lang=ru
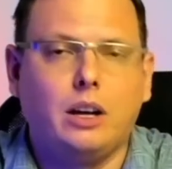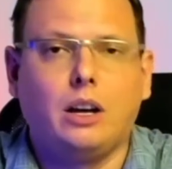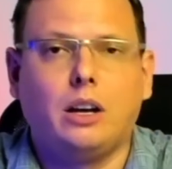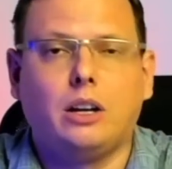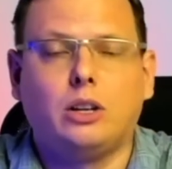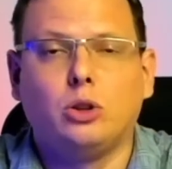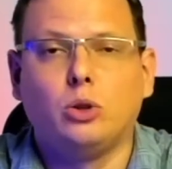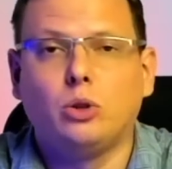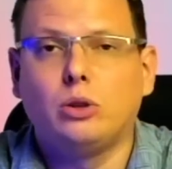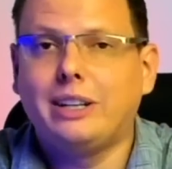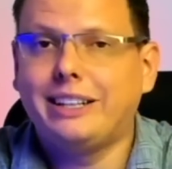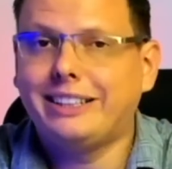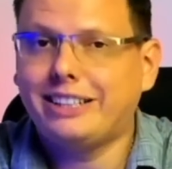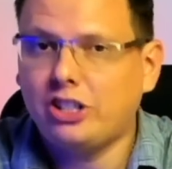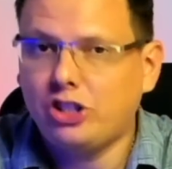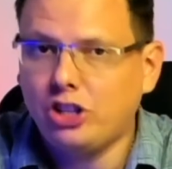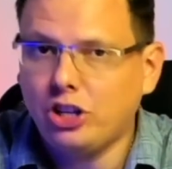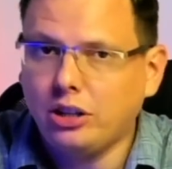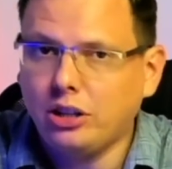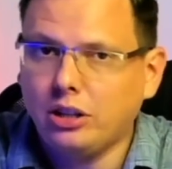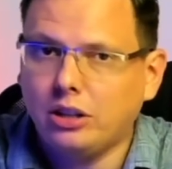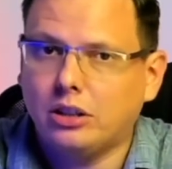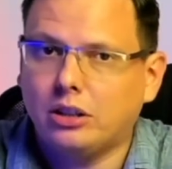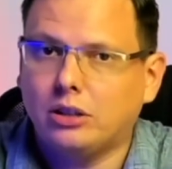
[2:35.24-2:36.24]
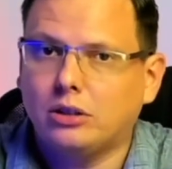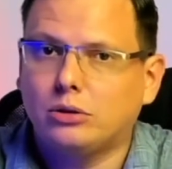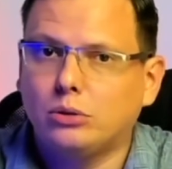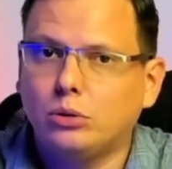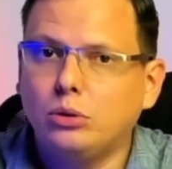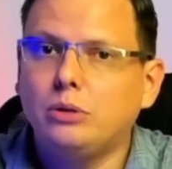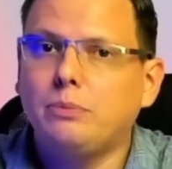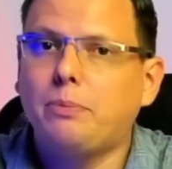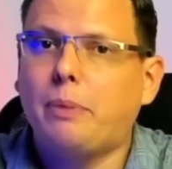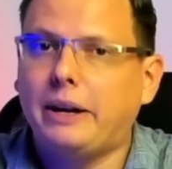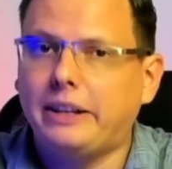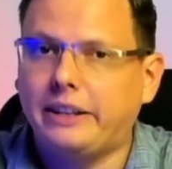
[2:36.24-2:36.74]
Но для начала
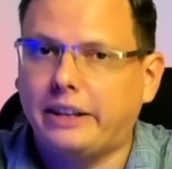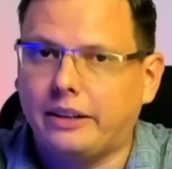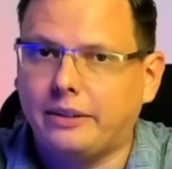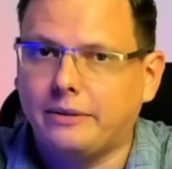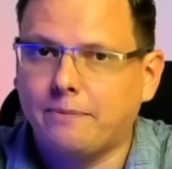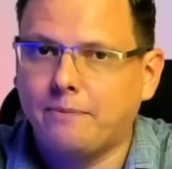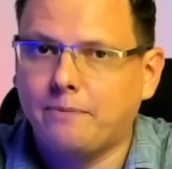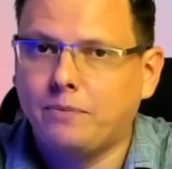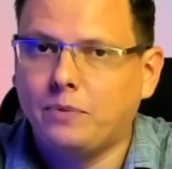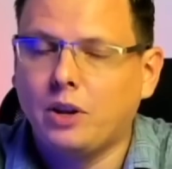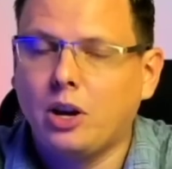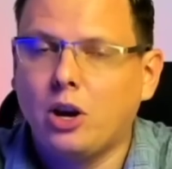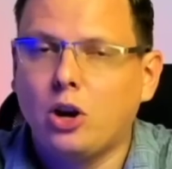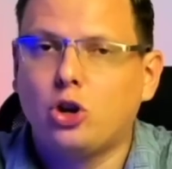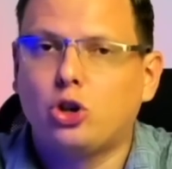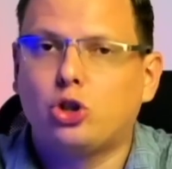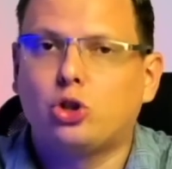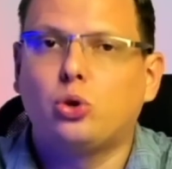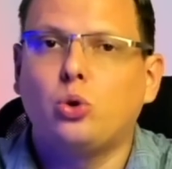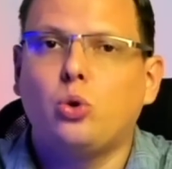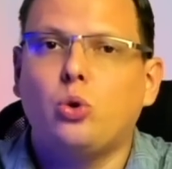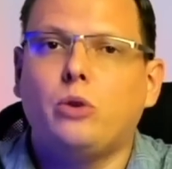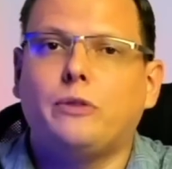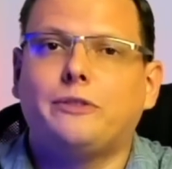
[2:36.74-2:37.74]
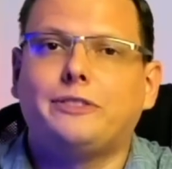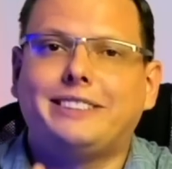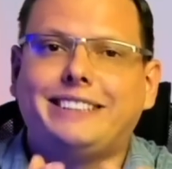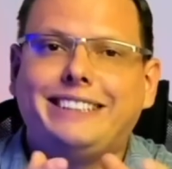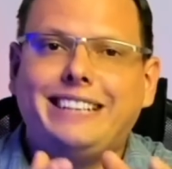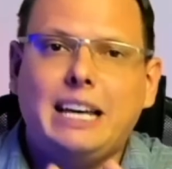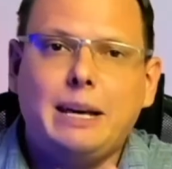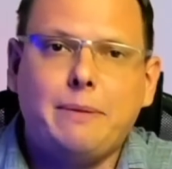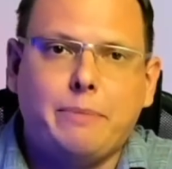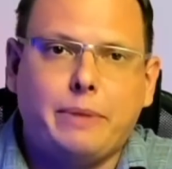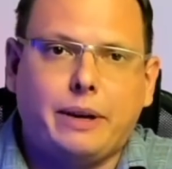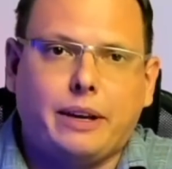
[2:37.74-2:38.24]
стоит понять, что в
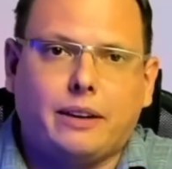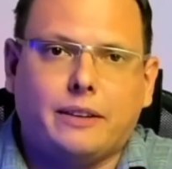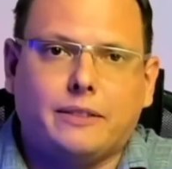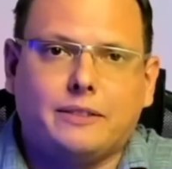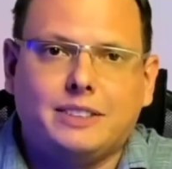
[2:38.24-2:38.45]
схеме